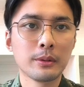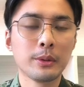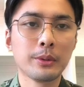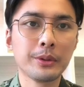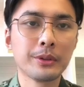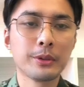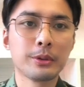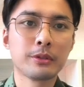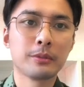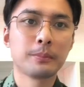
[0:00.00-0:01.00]
网友、各位
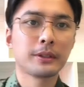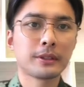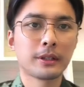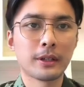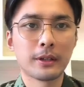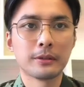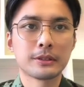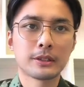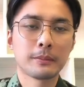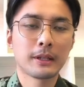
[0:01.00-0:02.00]
同胞，大家好，我
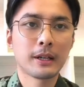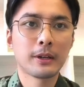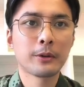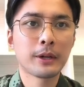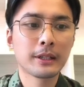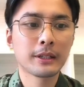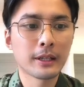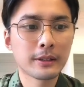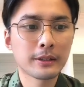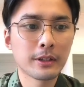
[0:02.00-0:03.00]
是老毕啦，欢迎
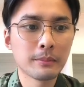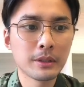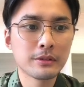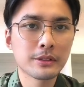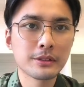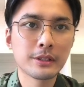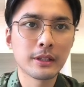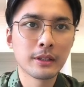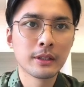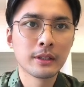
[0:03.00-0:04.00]
来到民族阵线。
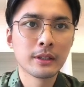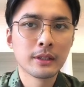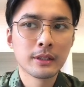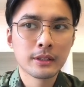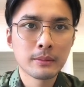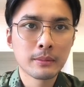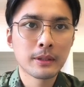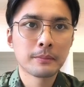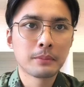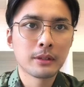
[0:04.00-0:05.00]
那
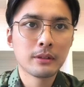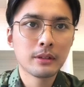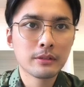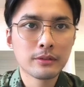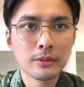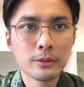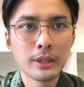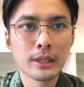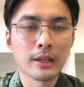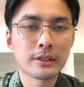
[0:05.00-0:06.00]
么，北约的峰
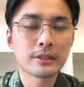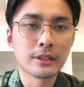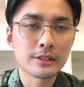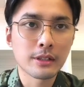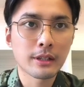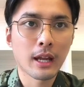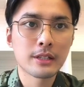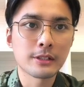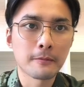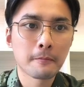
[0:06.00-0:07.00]
会啊，在这里召开
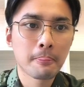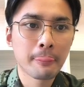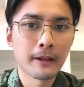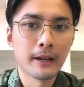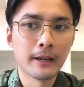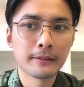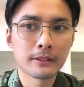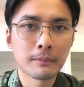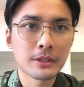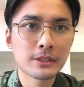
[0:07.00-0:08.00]
着啊。
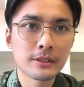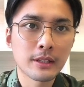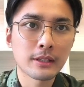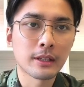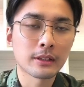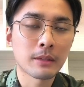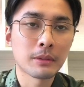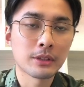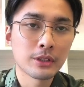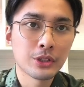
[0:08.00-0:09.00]
那么现在呢，他
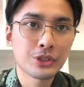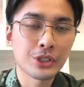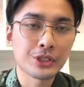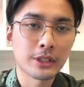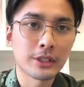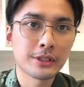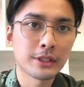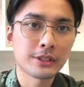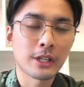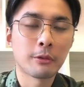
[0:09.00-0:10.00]
们进行了这个
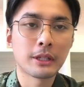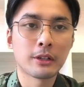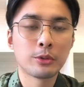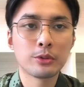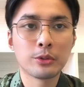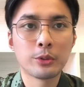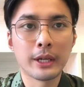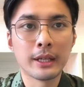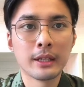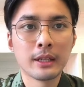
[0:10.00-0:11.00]
场外的互动
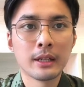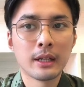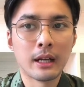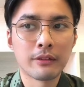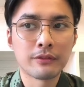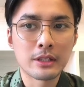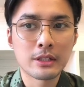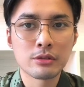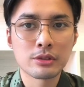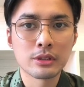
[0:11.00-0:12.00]
会啊，反正
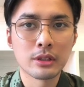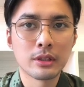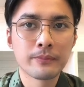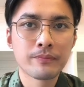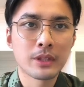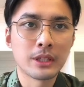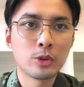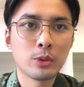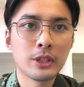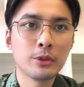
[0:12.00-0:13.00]
就是一
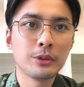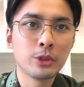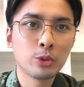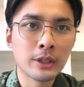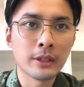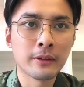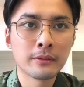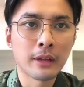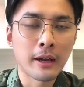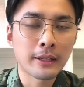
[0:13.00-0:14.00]
对又一对的
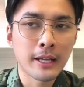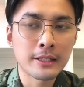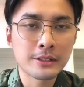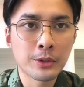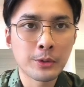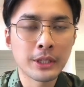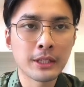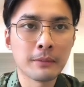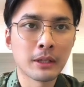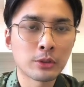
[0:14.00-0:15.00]
啊，开了这个会
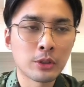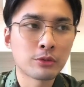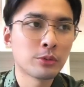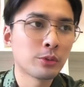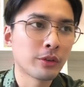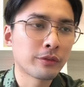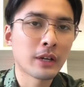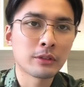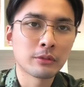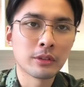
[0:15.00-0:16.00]
议嘛，对中国
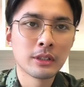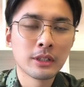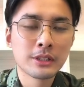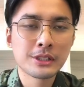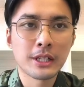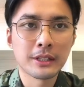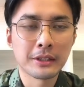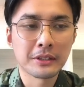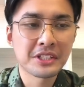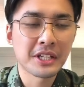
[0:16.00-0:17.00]
发动这样
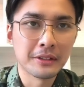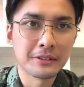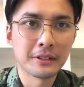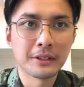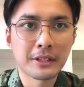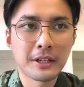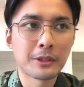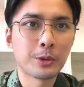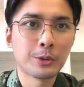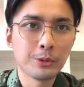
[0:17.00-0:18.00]
的谴责、那样的
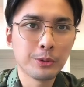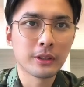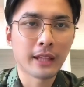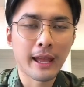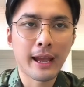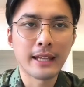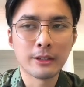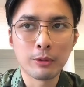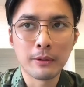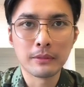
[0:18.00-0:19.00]
呼吁，台海
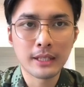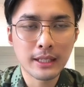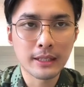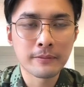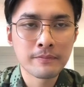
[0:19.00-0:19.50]
的稳定